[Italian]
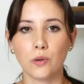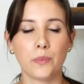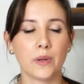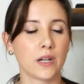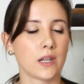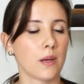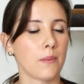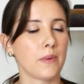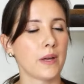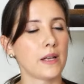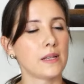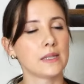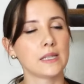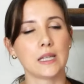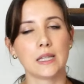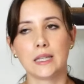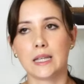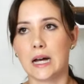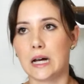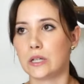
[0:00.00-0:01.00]
perché mi ha
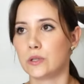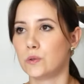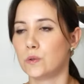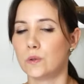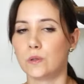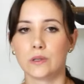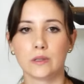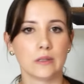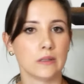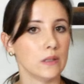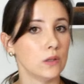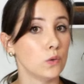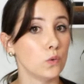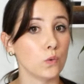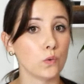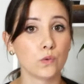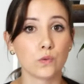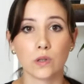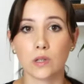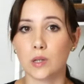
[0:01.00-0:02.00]
insegnato di
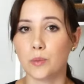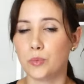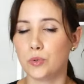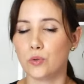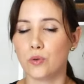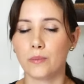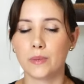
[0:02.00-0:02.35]
tutto e di più,